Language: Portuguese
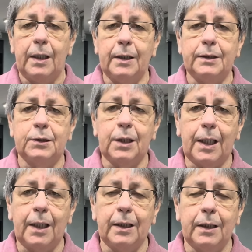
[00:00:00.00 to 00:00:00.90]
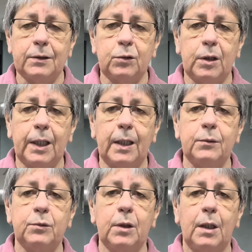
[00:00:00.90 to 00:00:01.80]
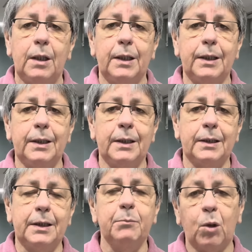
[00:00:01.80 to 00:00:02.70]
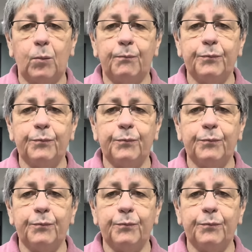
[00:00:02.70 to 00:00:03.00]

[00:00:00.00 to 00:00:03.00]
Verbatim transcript: ele será relacionado e que bom.